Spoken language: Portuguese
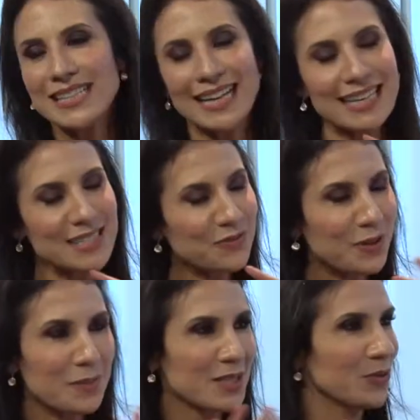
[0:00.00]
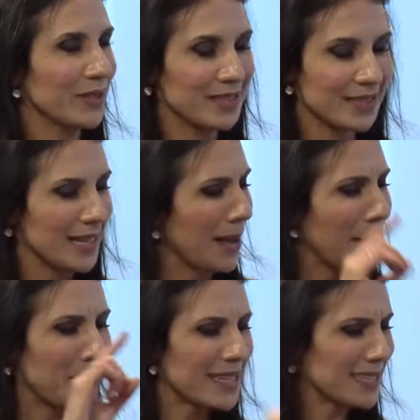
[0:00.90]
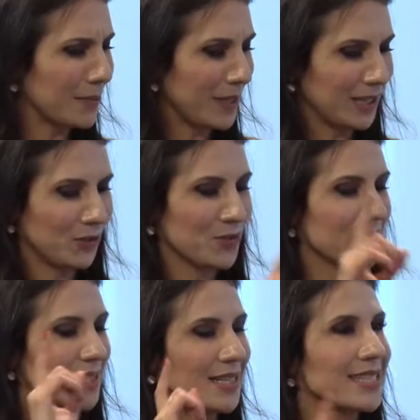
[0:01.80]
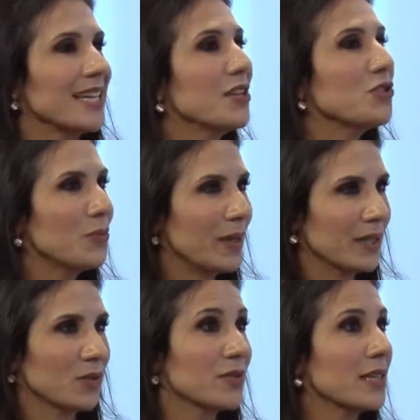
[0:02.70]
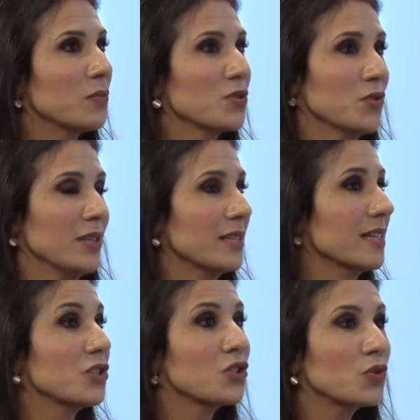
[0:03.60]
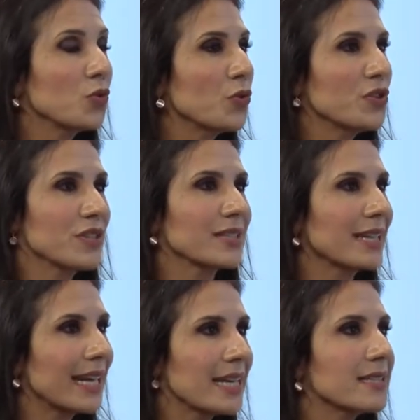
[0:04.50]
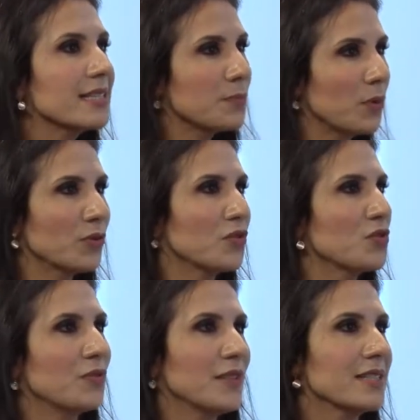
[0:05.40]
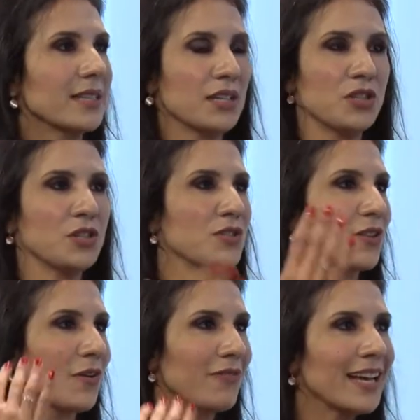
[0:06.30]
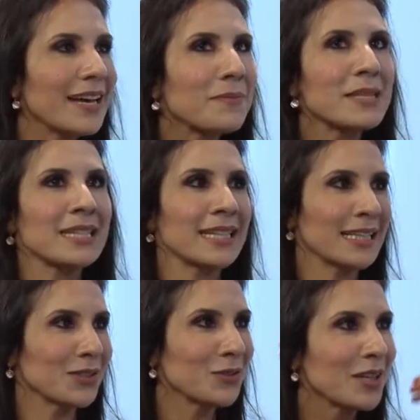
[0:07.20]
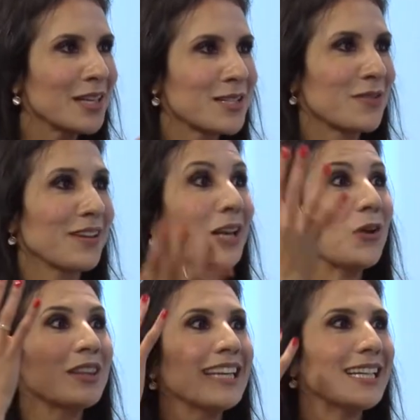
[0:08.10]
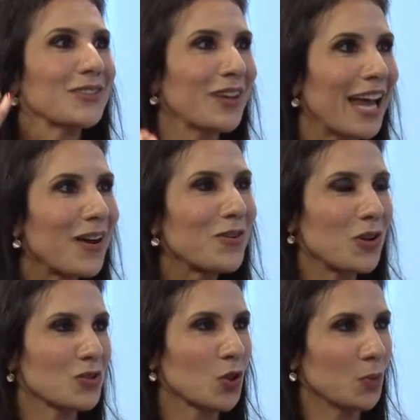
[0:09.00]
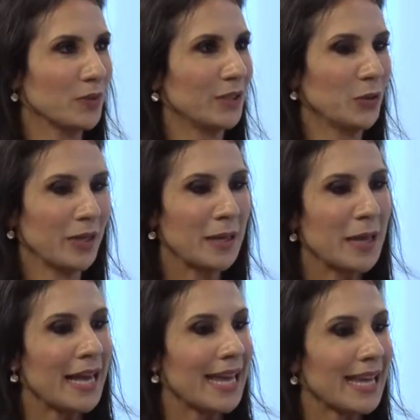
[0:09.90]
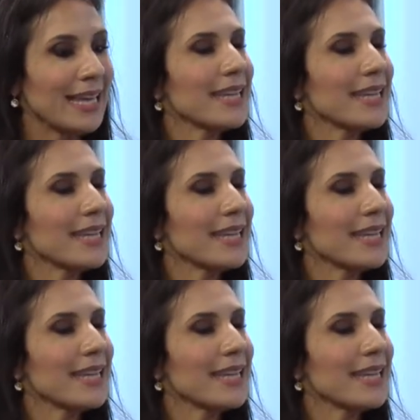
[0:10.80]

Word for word: aquelas informações, pensamentos, sentimentos, emoções, atitudes, crenças e pontos de vista que a gente só vem armazenando, só vem lotando, né, o nosso computador. E